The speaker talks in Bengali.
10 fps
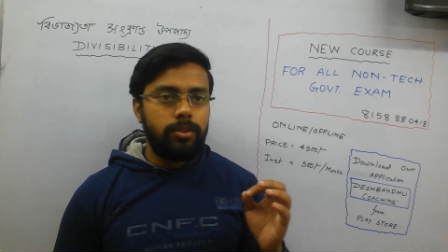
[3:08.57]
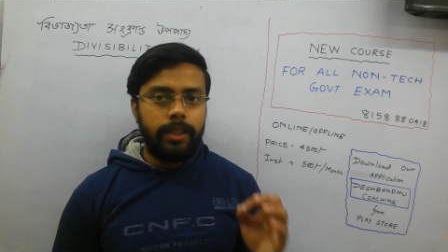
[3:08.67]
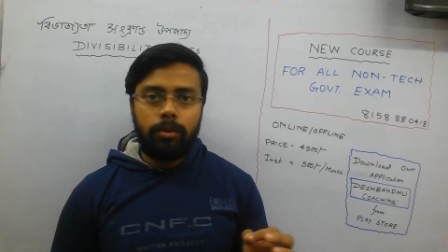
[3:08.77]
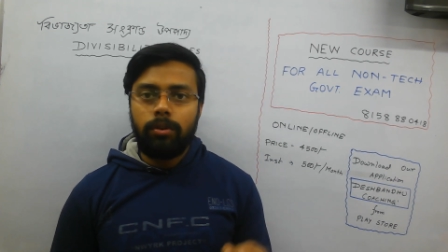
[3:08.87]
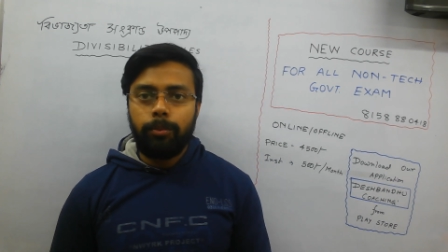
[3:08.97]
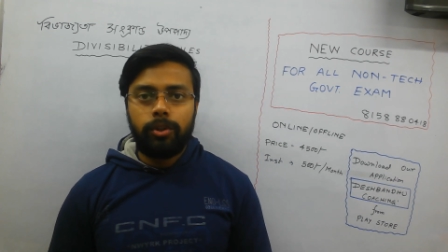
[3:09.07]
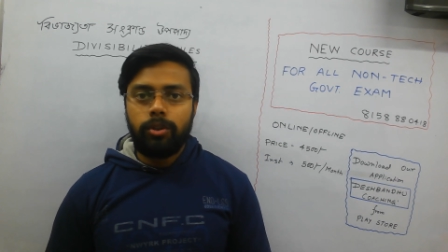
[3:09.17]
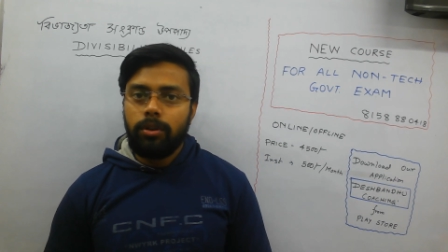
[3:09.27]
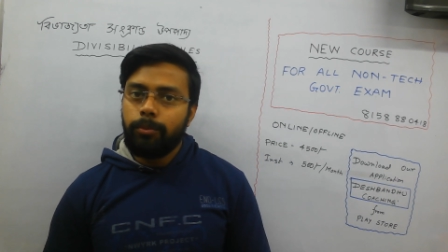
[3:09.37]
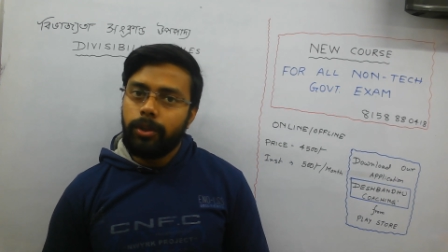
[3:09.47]
যে কোনো
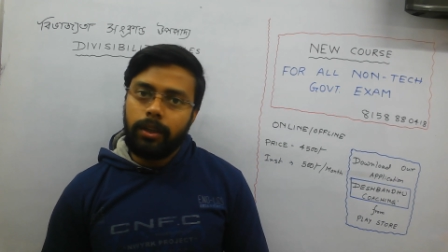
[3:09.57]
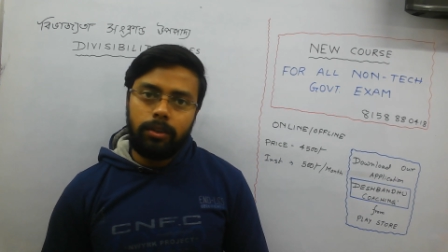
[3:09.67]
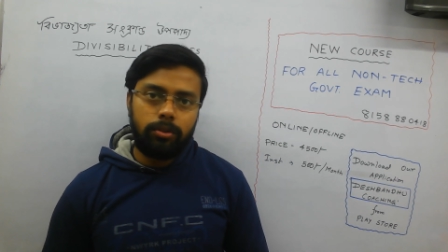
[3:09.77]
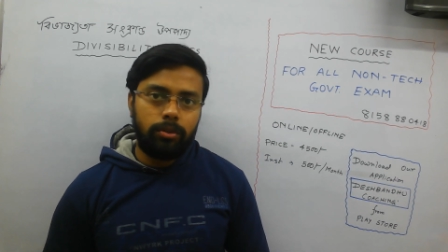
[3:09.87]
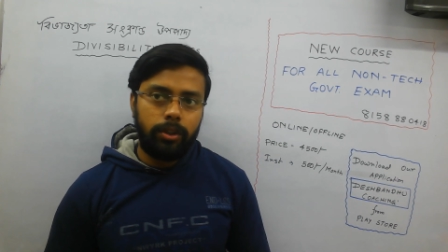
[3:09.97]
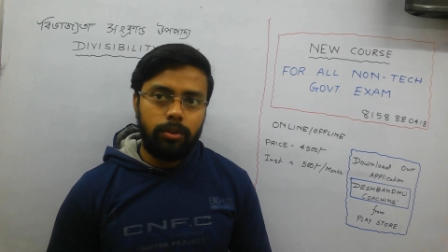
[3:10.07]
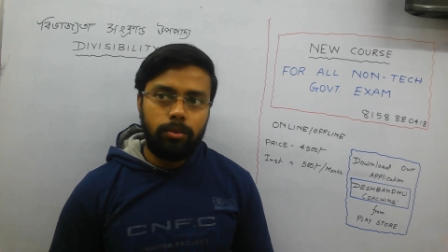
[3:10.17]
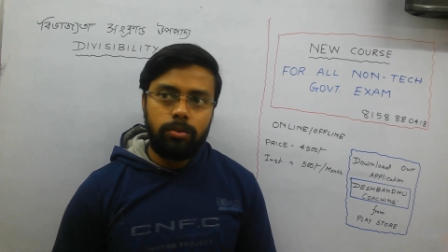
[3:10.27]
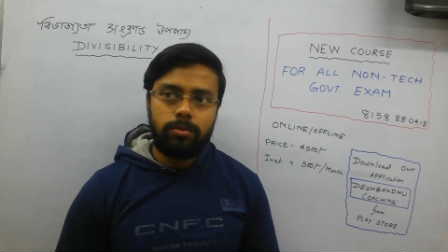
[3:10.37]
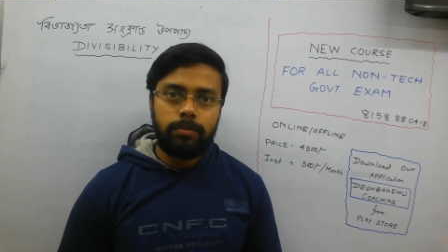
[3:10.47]
প্রতিযোগী পরীক্ষার জন্য
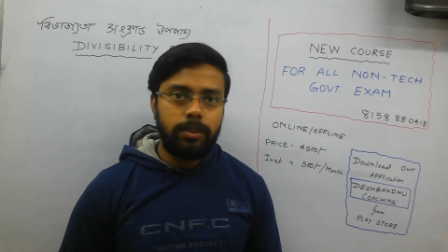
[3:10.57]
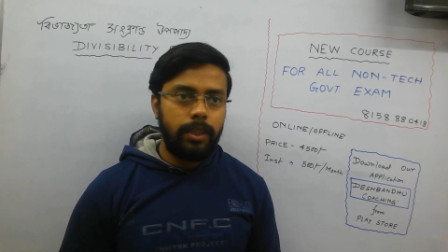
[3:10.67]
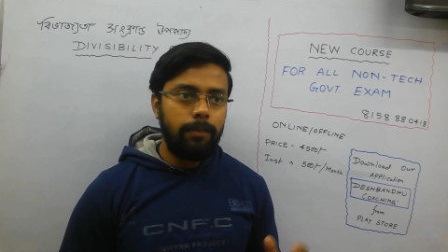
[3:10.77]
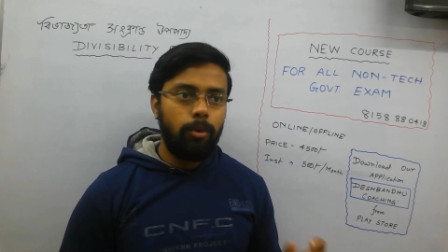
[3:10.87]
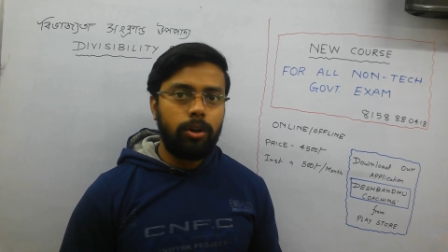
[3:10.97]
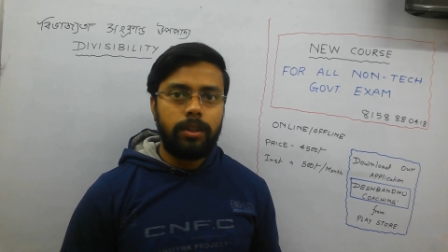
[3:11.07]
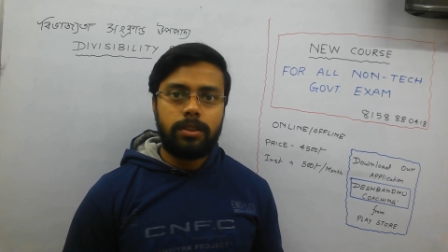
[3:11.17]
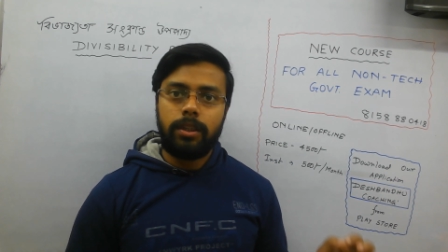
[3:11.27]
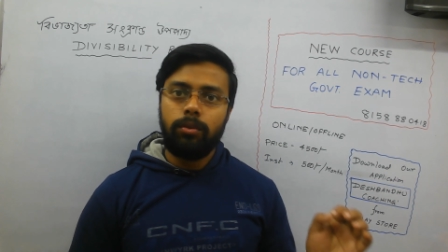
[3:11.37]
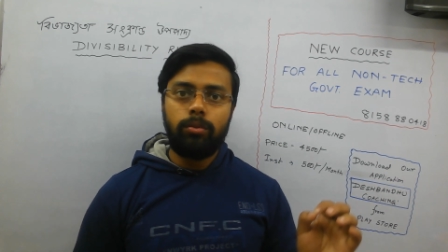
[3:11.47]
কিন্তু সেই মক
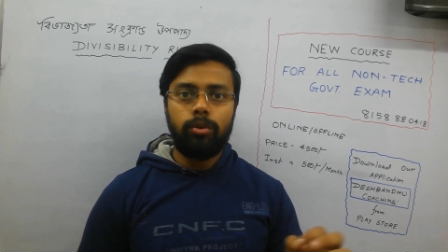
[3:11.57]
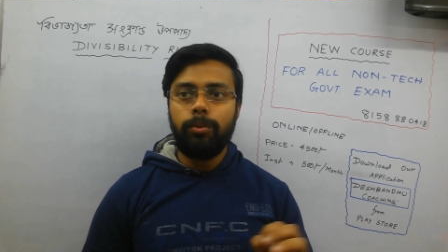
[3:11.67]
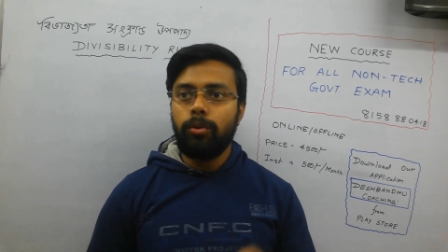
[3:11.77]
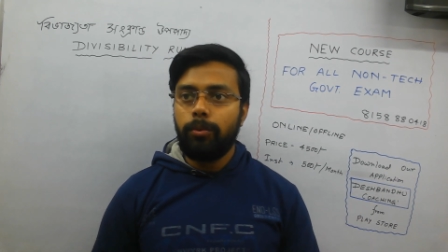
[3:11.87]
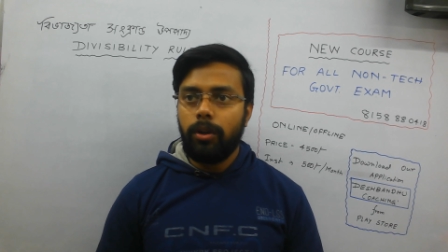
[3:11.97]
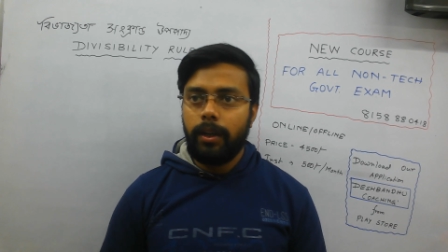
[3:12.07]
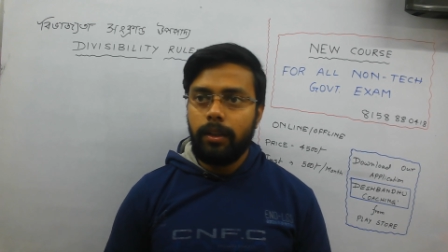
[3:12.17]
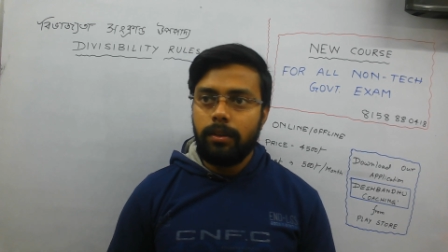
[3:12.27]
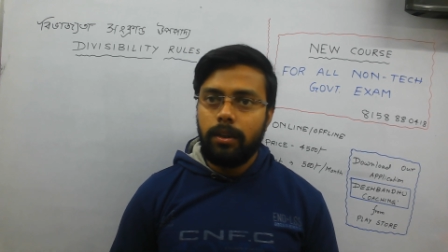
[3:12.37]
টেস্ট কিন্তু খুবই উপকারী